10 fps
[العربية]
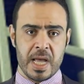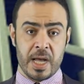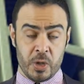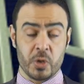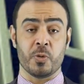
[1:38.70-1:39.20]

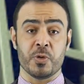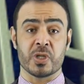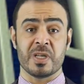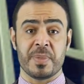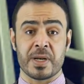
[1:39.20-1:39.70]
الحكم
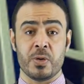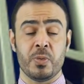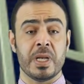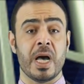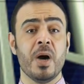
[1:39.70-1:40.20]
يعتبر
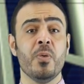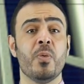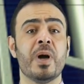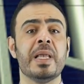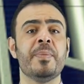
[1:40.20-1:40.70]
هو
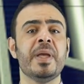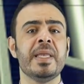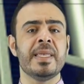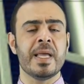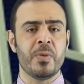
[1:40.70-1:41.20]
الأول
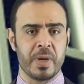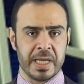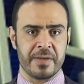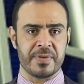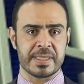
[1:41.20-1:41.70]
من
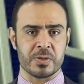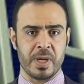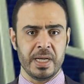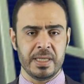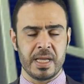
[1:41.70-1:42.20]
نوعه في
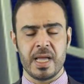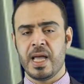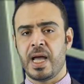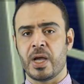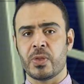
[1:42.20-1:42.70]
السويد
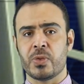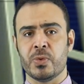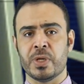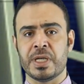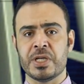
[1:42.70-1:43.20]
حيث
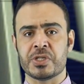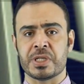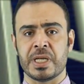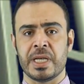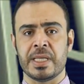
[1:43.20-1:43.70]

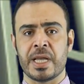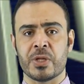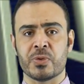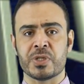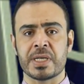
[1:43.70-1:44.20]
يجري
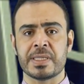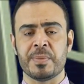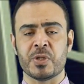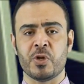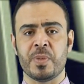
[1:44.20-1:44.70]
إدانة شخص
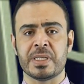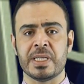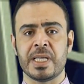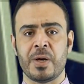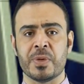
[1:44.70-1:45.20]
بتهمة
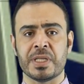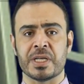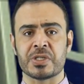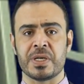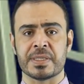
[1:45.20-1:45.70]
دعوة
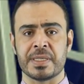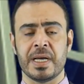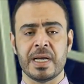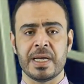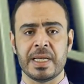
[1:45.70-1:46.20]
أشخاص
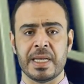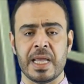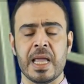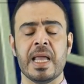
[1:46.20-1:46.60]
آخرين